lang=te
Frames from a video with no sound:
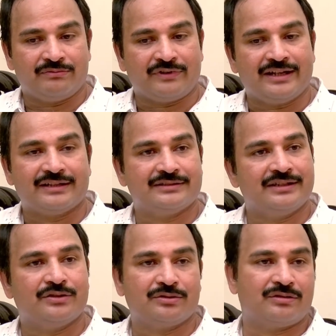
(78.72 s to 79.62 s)
వైరస్ని
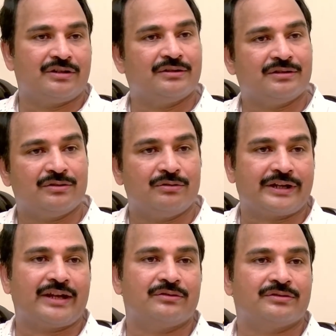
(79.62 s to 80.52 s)
ఎదుర్కోవడంలో
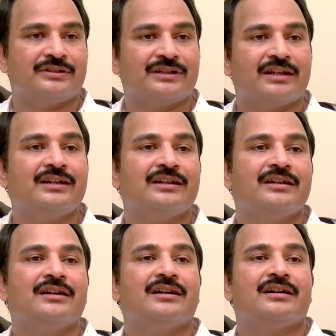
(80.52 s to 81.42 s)
ఓకే అవుతుంది కానీ
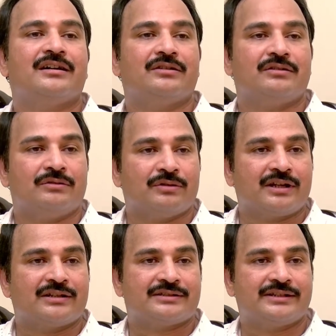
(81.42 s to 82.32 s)

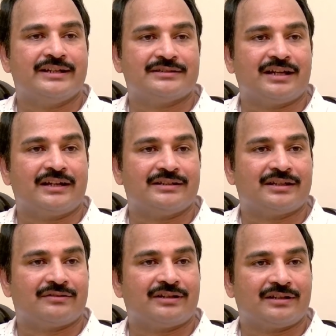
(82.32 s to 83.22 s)
ఒక స్టేజ్ దాటిన
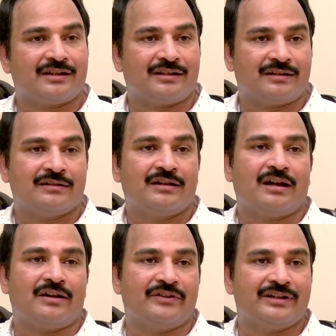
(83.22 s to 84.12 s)
తర్వాత
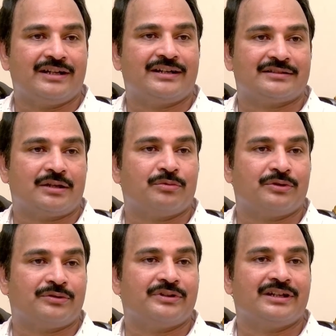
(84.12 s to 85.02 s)
వెంటిలేటర్
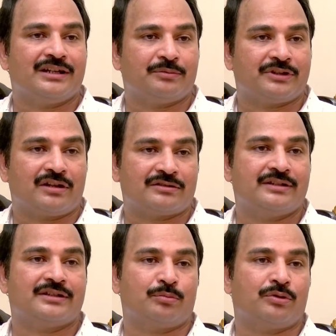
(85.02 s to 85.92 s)
సపోర్ట్ ఉండి లేకపోతే
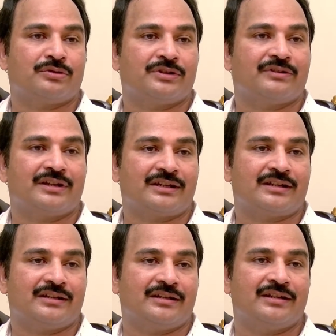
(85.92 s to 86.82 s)
ఆక్సిజన్ సపోర్ట్ ఉన్న
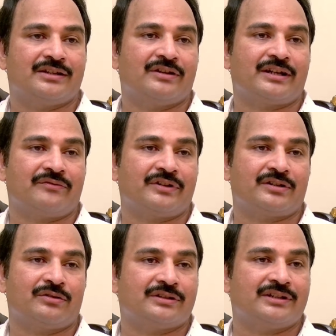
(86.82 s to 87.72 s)
వాళ్ళకి ఎంతవరకు
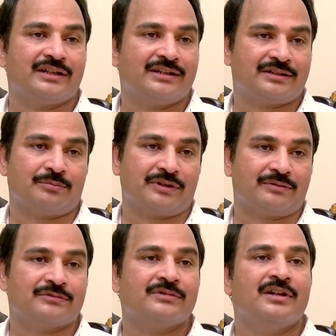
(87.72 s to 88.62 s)
ఎఫెక్ట్ అవుతుంది అనేది
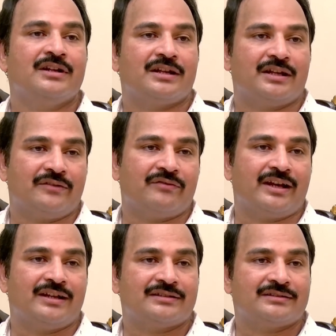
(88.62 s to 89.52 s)
చెప్పలేము ఈ
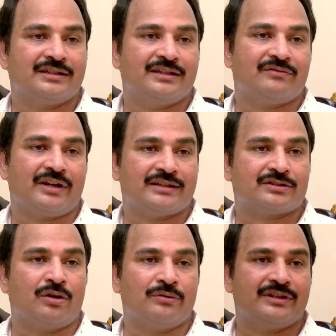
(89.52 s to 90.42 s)
వైరస్ని వైరస్
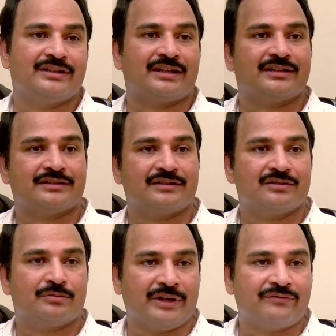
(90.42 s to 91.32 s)
కౌంట్ని
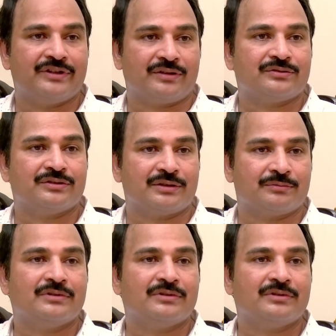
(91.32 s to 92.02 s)
తగ్గించడంలో బెనిఫిట్ అవుతుందేమో